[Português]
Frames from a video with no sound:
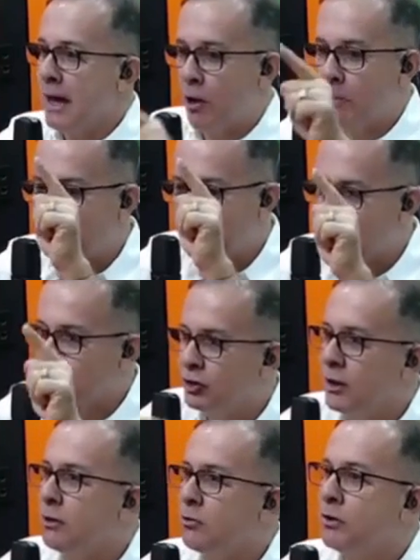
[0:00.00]
É o
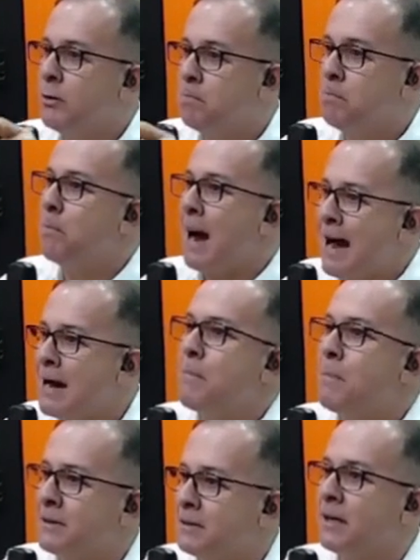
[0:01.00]
passageiro que paga a
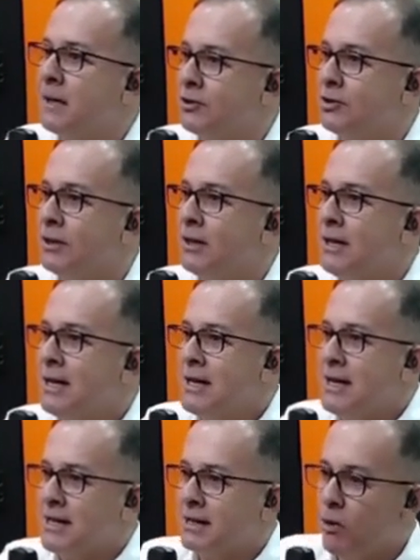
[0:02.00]
passagem.
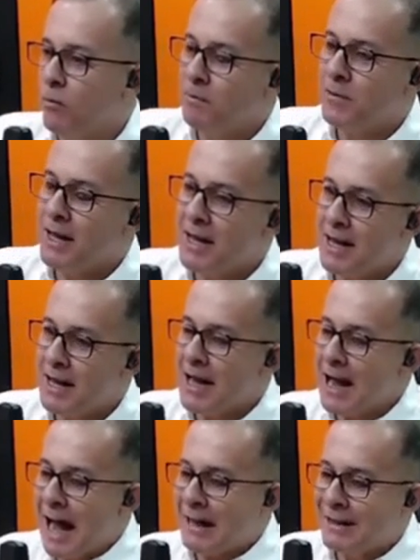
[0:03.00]
Então,
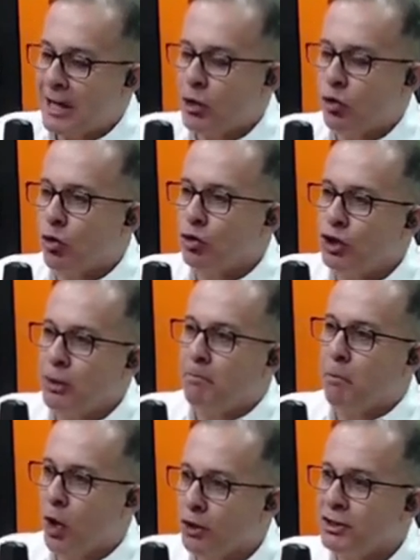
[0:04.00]
a tecnologia
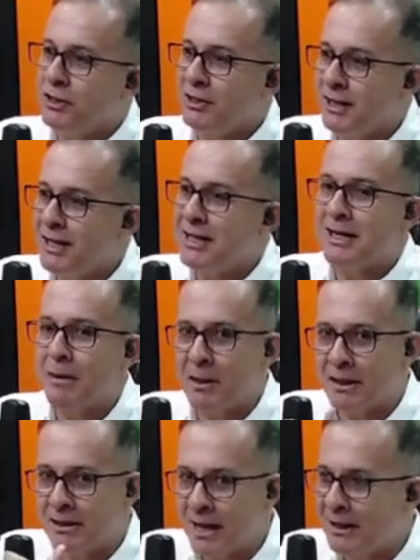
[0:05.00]
pode ser
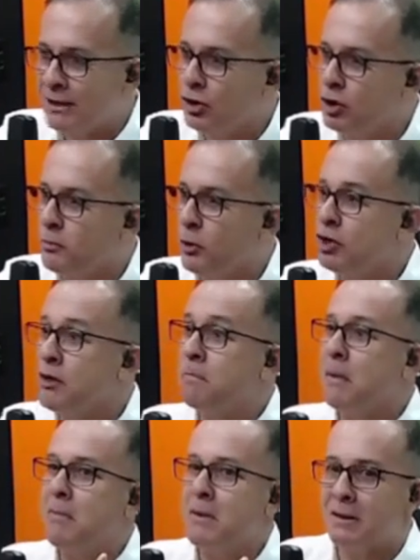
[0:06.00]
incrementada, a gente pode
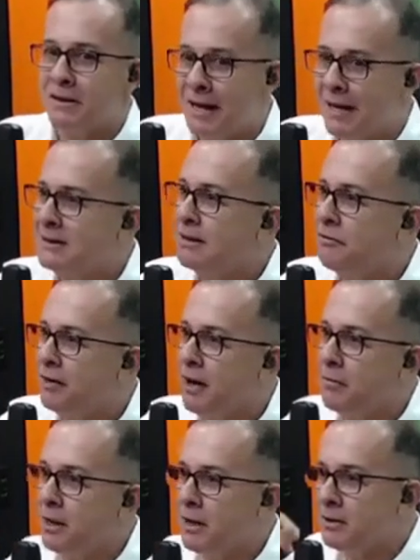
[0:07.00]
implementar essa
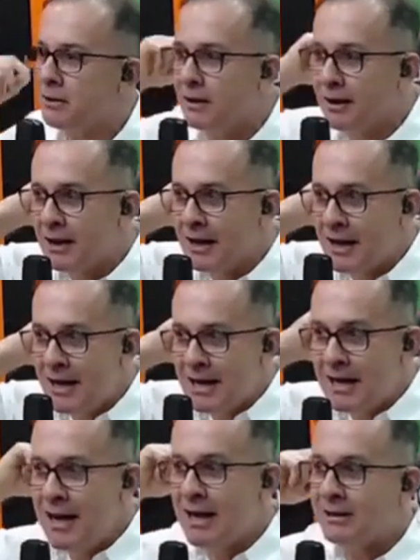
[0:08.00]
ferramenta
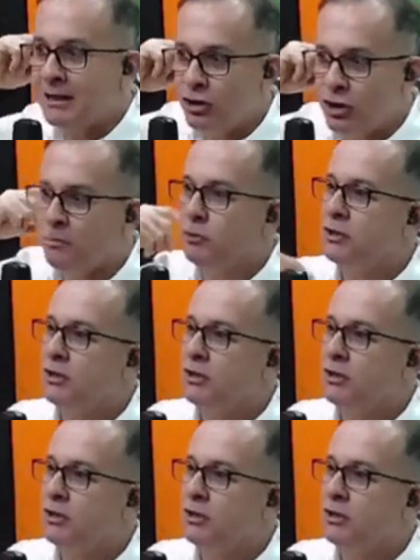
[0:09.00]
nesse tipo